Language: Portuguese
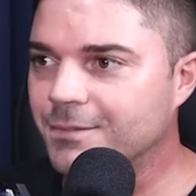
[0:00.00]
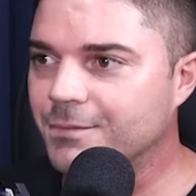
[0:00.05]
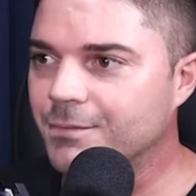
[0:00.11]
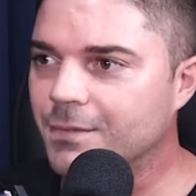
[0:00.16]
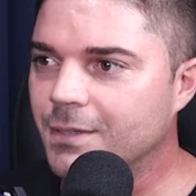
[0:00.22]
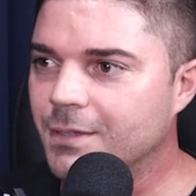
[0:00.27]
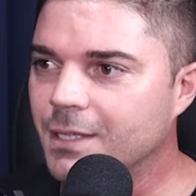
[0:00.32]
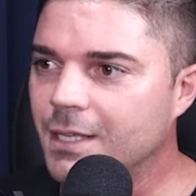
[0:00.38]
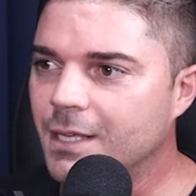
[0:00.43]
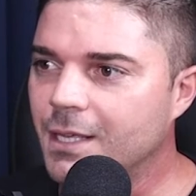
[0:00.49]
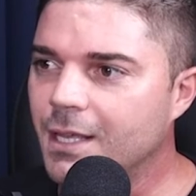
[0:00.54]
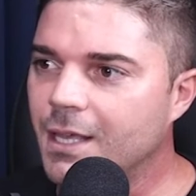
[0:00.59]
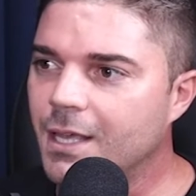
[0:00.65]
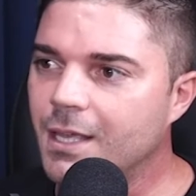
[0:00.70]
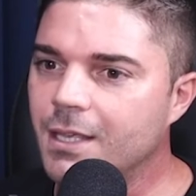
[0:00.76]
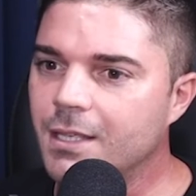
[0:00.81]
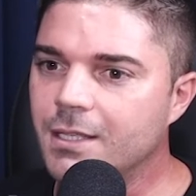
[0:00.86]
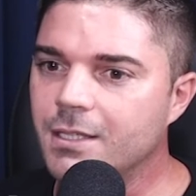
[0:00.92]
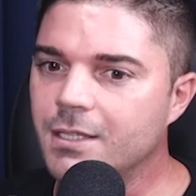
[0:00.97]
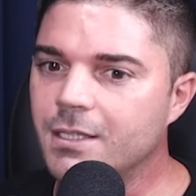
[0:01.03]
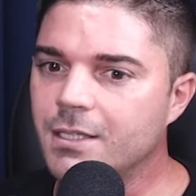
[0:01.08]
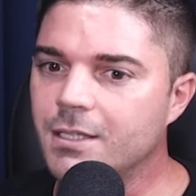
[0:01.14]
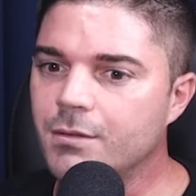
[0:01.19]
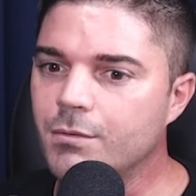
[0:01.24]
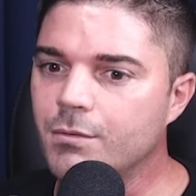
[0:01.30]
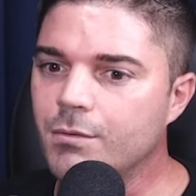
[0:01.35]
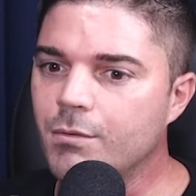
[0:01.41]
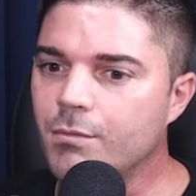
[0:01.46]
Exatamente. E
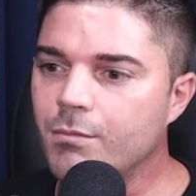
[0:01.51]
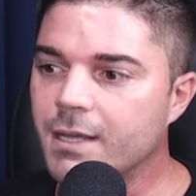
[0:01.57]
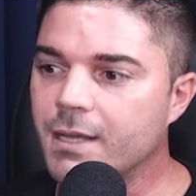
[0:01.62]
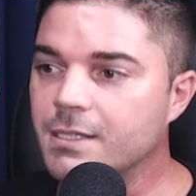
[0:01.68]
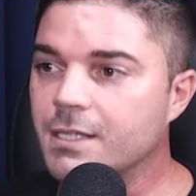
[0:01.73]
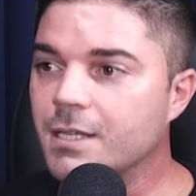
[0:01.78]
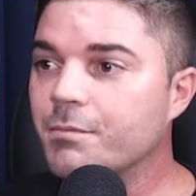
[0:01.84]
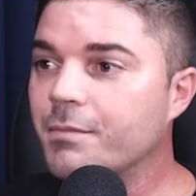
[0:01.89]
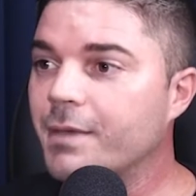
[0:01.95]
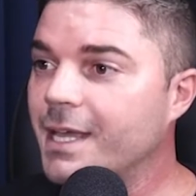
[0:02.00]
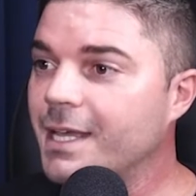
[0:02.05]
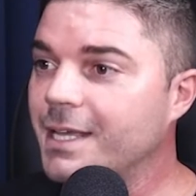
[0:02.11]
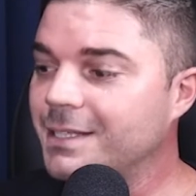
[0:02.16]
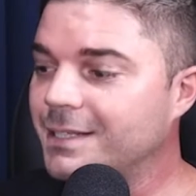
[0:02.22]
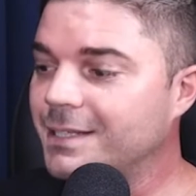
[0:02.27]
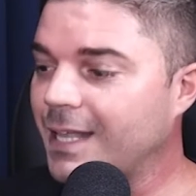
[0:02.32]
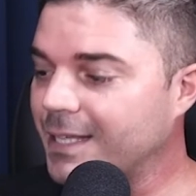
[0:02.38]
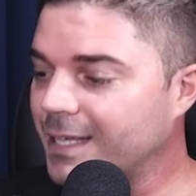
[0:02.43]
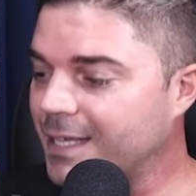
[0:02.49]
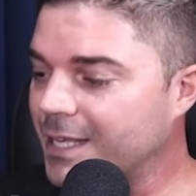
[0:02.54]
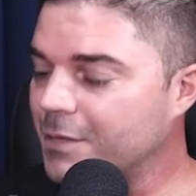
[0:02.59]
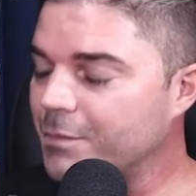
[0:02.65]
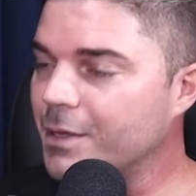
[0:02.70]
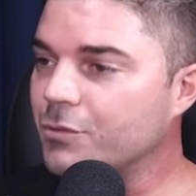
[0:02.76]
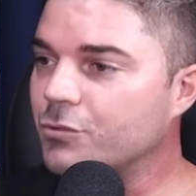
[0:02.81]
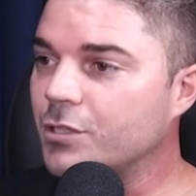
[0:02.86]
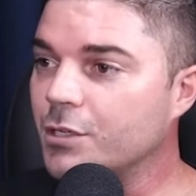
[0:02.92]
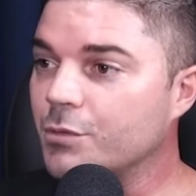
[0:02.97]
mas também tá naquele
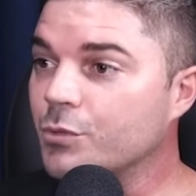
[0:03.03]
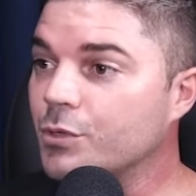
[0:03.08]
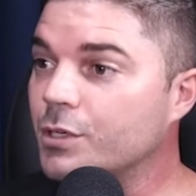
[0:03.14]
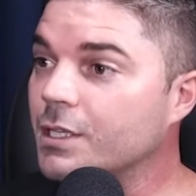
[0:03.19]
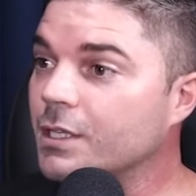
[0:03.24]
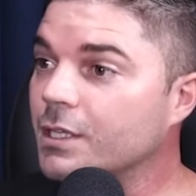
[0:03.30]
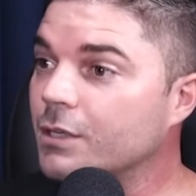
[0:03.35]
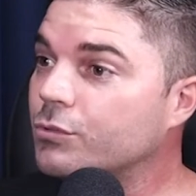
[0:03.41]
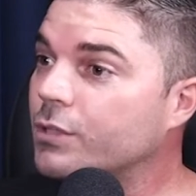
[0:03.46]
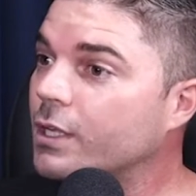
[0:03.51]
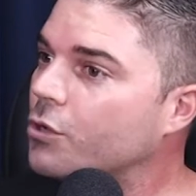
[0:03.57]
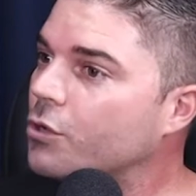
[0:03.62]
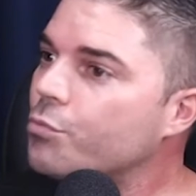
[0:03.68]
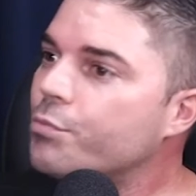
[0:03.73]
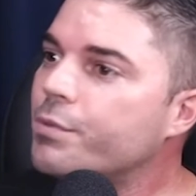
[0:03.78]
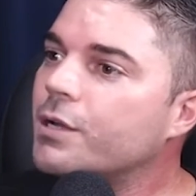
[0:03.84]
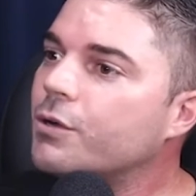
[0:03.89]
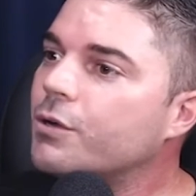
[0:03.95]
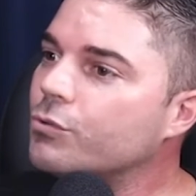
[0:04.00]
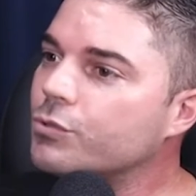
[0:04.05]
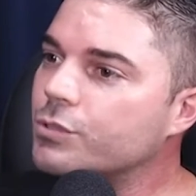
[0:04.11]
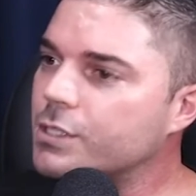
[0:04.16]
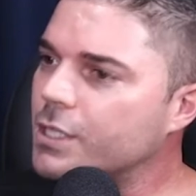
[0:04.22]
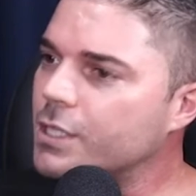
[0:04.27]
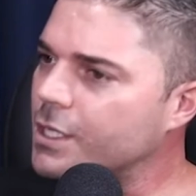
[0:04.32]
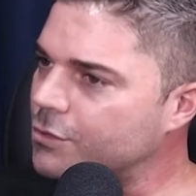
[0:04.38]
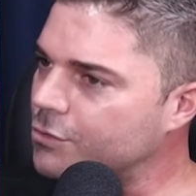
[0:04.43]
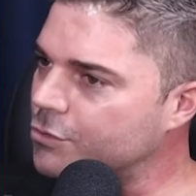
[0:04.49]
meio termo que não tem nenhum
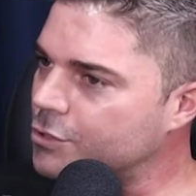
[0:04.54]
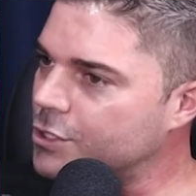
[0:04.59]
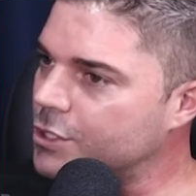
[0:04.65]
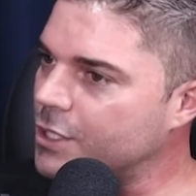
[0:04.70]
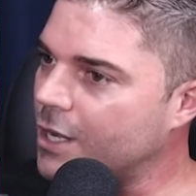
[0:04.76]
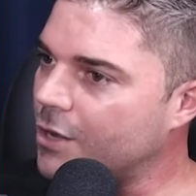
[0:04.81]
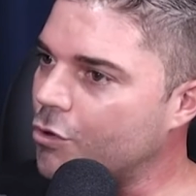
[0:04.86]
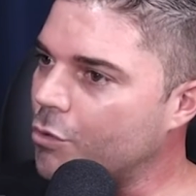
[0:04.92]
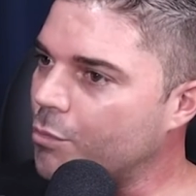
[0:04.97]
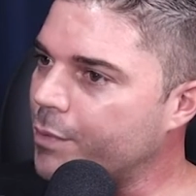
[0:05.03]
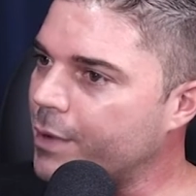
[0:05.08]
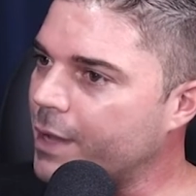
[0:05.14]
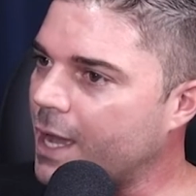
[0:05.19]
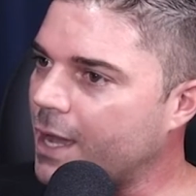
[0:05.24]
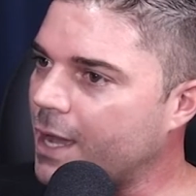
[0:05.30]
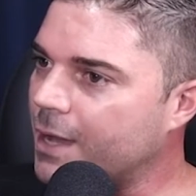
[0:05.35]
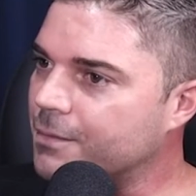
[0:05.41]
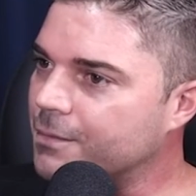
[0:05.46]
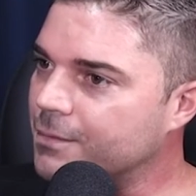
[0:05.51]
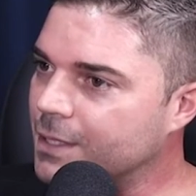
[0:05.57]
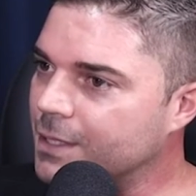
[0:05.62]
preconceito de também acompanhar.